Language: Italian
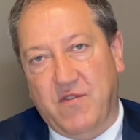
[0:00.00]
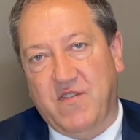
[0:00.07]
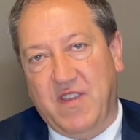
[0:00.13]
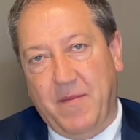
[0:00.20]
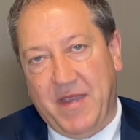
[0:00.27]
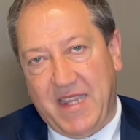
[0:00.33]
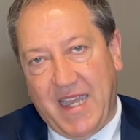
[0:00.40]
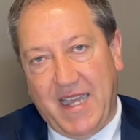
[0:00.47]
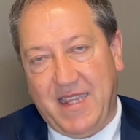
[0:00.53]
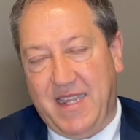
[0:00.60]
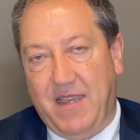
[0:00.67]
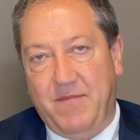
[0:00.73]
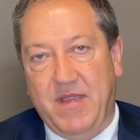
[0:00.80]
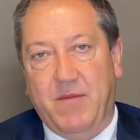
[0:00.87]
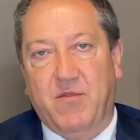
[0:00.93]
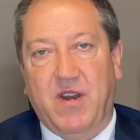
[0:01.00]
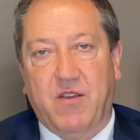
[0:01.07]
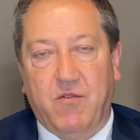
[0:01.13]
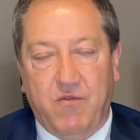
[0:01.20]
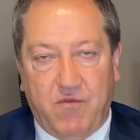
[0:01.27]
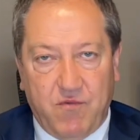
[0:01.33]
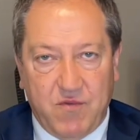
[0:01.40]
Insieme ad ATE abbiamo la
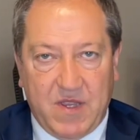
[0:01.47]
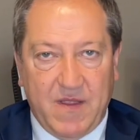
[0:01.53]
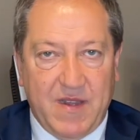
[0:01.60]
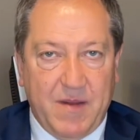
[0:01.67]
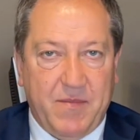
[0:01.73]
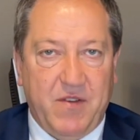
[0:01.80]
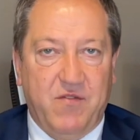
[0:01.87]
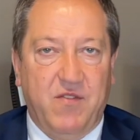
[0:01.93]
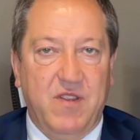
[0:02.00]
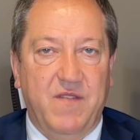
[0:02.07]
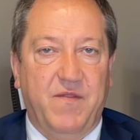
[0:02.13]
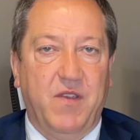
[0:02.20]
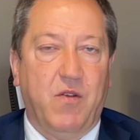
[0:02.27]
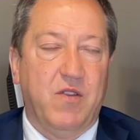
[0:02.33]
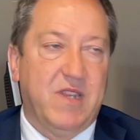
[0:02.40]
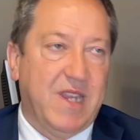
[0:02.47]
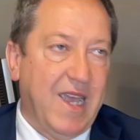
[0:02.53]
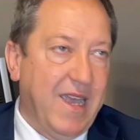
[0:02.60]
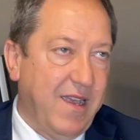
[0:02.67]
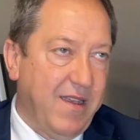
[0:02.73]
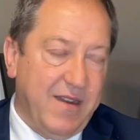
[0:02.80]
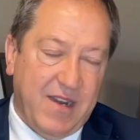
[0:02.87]
consulta delle persone in
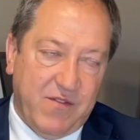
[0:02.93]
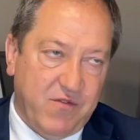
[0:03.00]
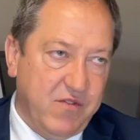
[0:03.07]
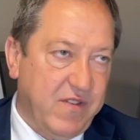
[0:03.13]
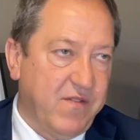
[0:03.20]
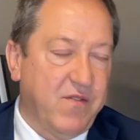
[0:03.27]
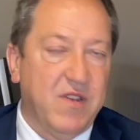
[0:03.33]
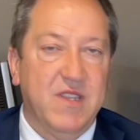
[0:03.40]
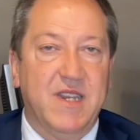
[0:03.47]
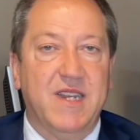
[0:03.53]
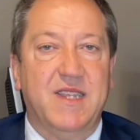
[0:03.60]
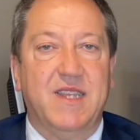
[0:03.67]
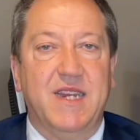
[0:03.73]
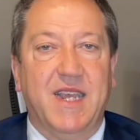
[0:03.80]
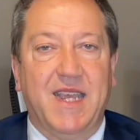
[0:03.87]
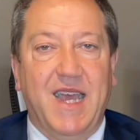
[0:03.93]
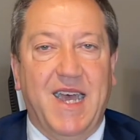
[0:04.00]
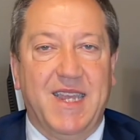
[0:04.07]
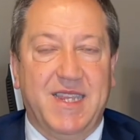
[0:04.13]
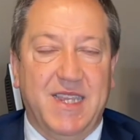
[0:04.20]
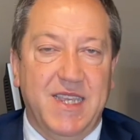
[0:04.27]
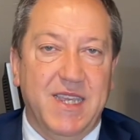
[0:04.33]
difficoltà, l'associazione di diritti
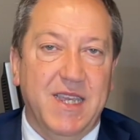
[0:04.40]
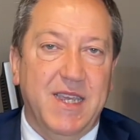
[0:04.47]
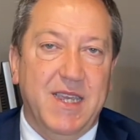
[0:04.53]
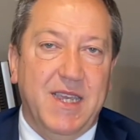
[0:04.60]
negati,